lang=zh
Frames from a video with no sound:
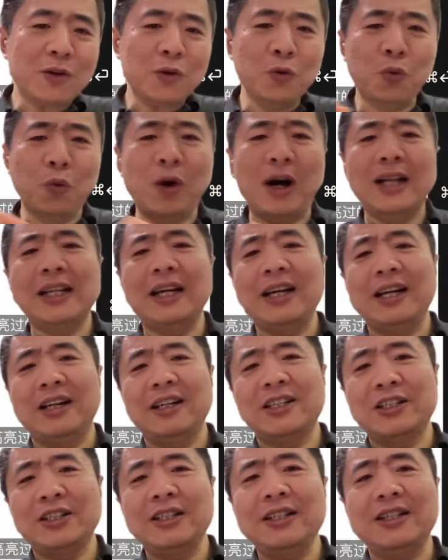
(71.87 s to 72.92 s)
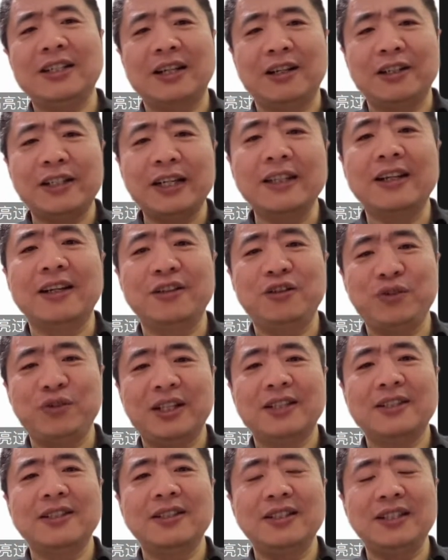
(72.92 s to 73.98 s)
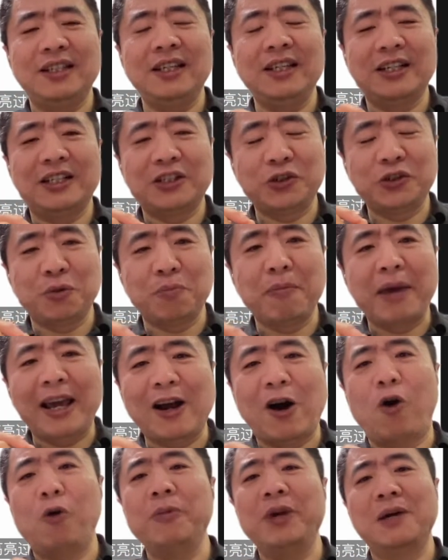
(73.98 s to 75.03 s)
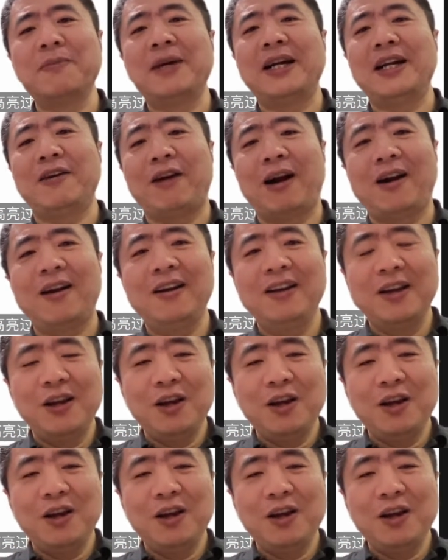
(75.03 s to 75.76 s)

我呢，实际上真的觉得自己一直就没搞明白这玩意儿。